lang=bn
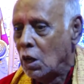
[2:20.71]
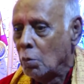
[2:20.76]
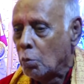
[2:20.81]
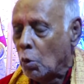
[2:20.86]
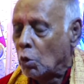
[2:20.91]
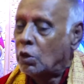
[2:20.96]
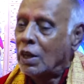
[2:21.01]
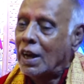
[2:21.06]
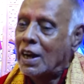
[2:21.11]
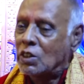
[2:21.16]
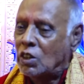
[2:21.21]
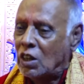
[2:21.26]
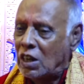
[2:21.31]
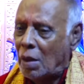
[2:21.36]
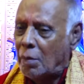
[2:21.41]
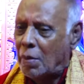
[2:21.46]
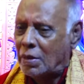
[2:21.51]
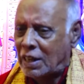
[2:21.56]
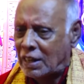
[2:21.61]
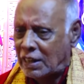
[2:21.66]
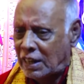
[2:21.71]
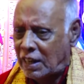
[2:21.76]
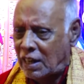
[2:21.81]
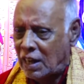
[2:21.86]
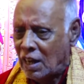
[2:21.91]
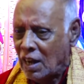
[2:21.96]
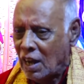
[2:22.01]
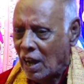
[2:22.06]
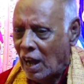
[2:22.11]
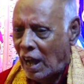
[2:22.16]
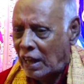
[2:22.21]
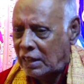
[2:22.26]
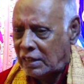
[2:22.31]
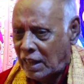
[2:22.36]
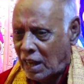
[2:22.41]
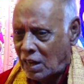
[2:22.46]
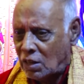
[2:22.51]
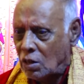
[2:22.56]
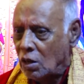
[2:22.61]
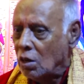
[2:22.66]
প্রত্যেকের জন্য আমরা তাদের
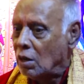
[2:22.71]
আত্মার